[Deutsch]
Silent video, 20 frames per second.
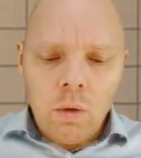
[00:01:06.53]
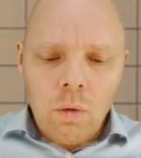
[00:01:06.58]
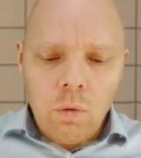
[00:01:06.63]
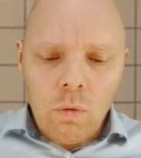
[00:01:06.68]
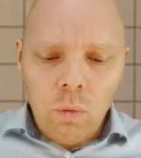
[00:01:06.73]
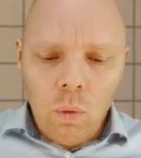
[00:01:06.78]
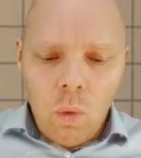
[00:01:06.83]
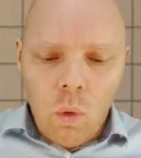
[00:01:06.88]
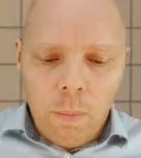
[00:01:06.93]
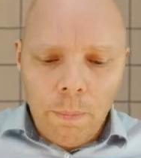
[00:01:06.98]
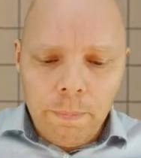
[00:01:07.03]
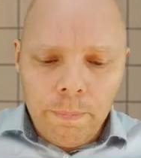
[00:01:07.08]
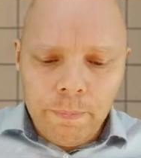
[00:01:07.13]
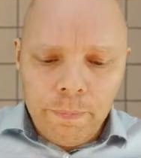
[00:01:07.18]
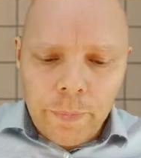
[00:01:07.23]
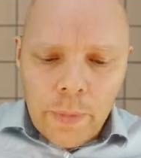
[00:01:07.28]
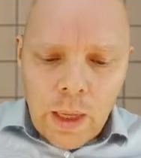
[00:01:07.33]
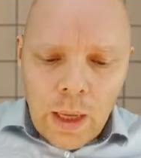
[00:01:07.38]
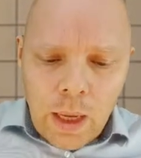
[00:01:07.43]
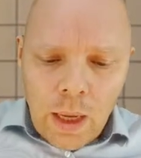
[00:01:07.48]
So,
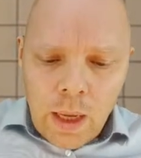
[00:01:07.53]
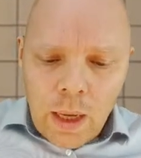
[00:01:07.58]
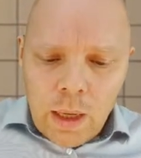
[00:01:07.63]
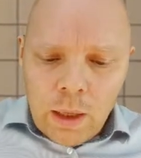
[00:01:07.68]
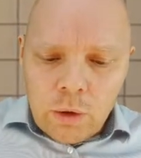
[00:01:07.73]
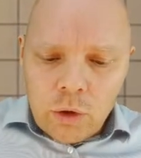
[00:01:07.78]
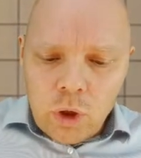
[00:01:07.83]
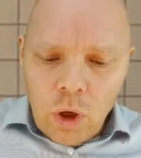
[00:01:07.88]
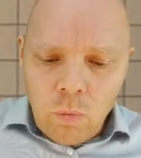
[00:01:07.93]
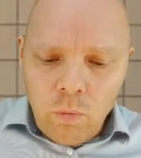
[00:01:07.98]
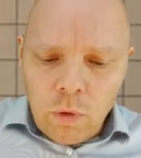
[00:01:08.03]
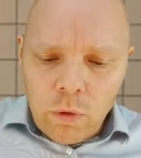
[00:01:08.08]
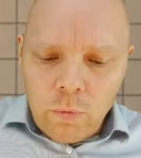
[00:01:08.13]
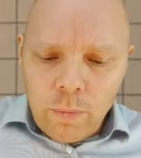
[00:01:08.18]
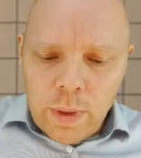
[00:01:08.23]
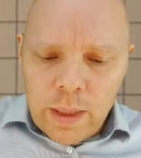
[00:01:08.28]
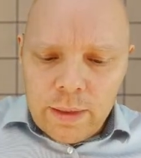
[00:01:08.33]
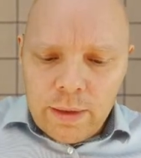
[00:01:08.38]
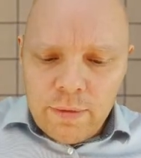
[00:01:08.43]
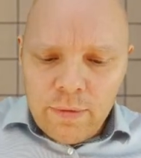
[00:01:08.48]
schauen wir uns
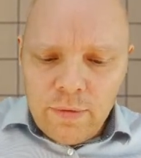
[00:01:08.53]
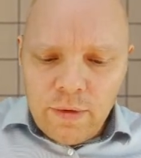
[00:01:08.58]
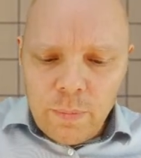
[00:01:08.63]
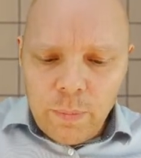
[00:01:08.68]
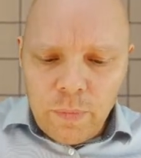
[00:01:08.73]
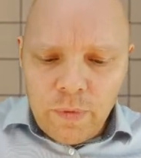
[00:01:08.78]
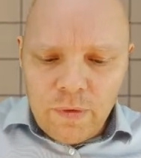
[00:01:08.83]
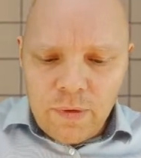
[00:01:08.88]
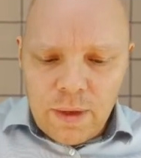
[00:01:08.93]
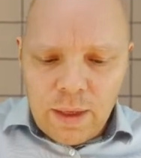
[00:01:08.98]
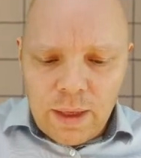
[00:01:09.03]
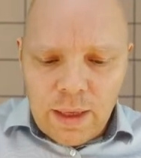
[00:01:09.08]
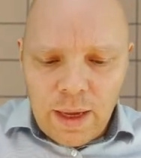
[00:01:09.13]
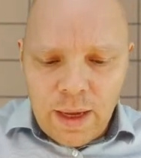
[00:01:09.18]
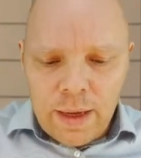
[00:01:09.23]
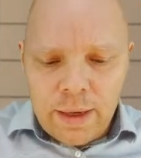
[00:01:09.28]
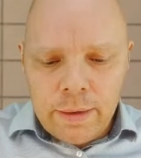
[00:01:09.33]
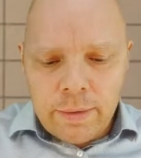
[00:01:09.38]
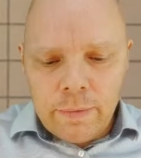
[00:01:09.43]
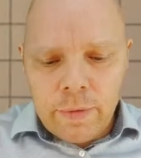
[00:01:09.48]
mal die 70
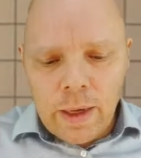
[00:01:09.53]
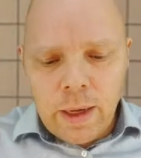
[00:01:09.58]
an.